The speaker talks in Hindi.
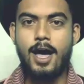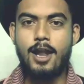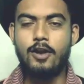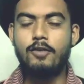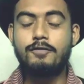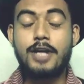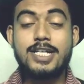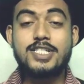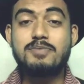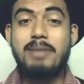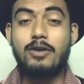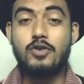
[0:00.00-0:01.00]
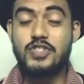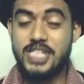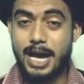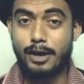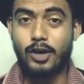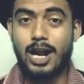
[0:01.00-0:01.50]
हेलो फ्रेंड्स मैं हूं
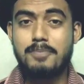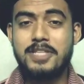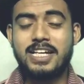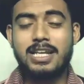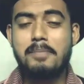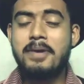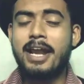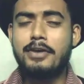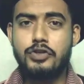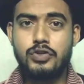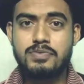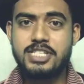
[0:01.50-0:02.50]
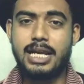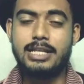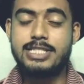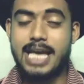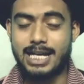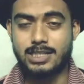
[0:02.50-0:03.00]
जैक और आप देख रहे हैं मेरा यूट्यूब
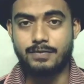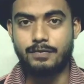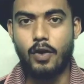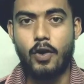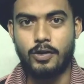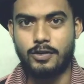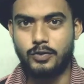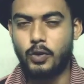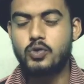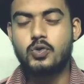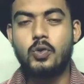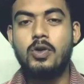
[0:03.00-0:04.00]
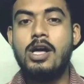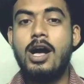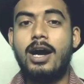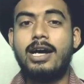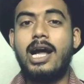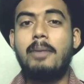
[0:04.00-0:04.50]
चैनल जैक्स ब्लॉग दोस्तों
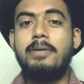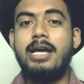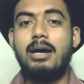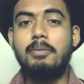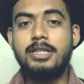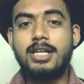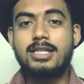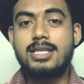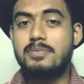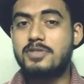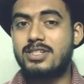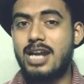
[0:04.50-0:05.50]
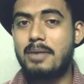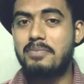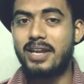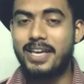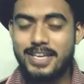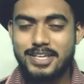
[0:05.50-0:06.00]
अगर आपने अभी तक सब्सक्राइब
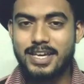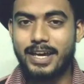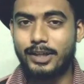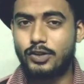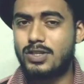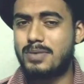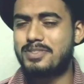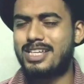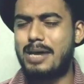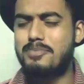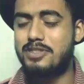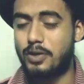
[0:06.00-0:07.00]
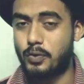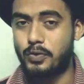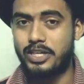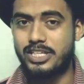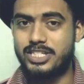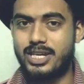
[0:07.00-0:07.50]
नहीं किए हैं तो सब्सक्राइब ज़रूर
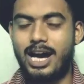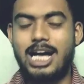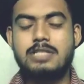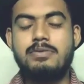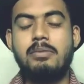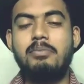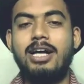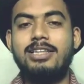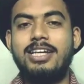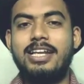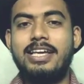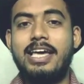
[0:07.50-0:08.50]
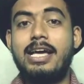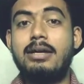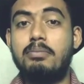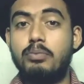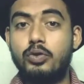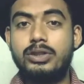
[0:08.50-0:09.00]
कीजिए आज भी हम बात करेंगे एक
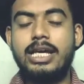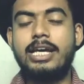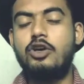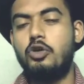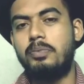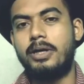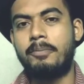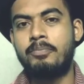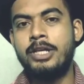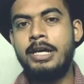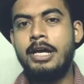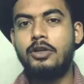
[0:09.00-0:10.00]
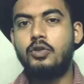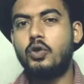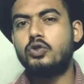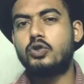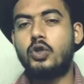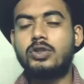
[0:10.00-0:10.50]
मुद्दे के ऊपर
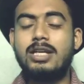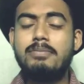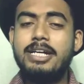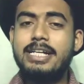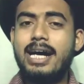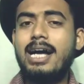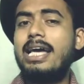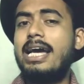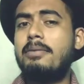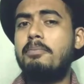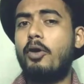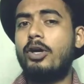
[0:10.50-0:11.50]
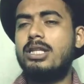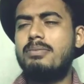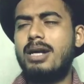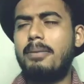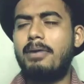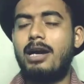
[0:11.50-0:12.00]
दोस्तों सोशल मीडिया एक बहुत ही
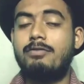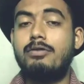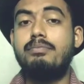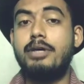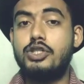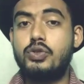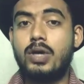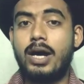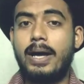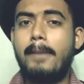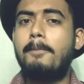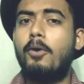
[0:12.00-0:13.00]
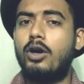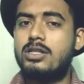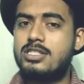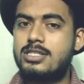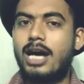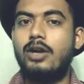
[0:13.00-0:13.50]
बड़ा प्लेटफॉर्म बन चुका है
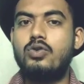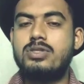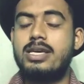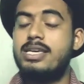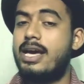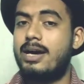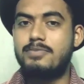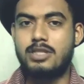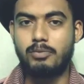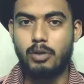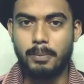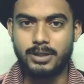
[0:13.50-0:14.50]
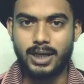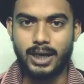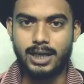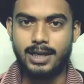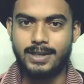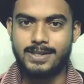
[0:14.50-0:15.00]
बहुत सालों से ये हम सबको पता
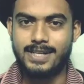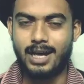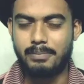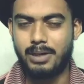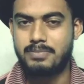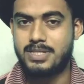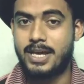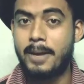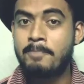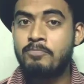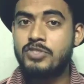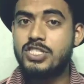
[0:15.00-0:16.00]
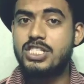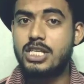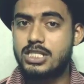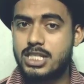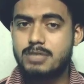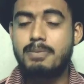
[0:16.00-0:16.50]
है लेकिन यहाँ पर अब से
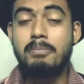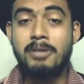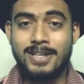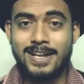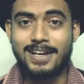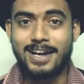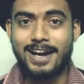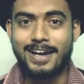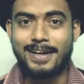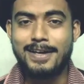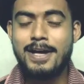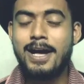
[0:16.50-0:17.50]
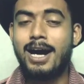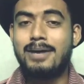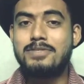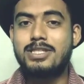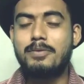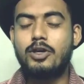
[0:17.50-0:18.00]
जस्टिस भी मिलने लगा है
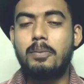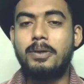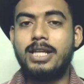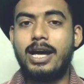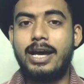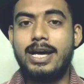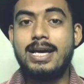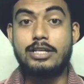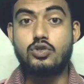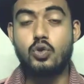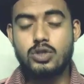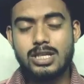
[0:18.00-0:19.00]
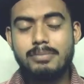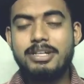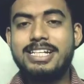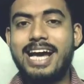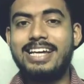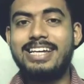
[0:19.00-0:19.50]
हम सभी को पता है ये सोशल
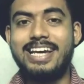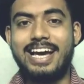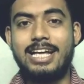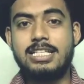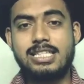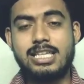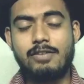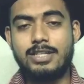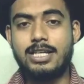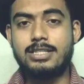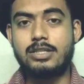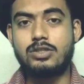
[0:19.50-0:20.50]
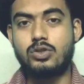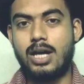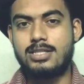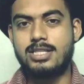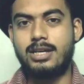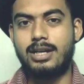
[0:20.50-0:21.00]
मीडिया ही है जिसके वजह से
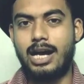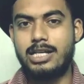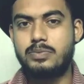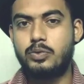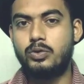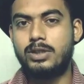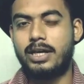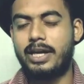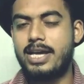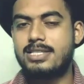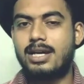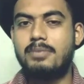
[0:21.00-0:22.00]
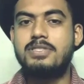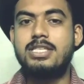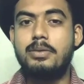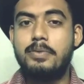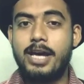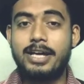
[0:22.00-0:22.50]
सुशांत सिंह राजपूत का केस अब
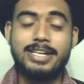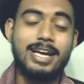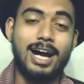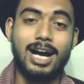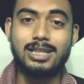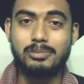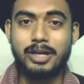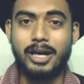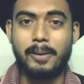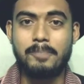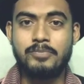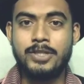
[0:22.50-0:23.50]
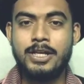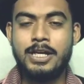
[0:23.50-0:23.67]
सी के हाथ में है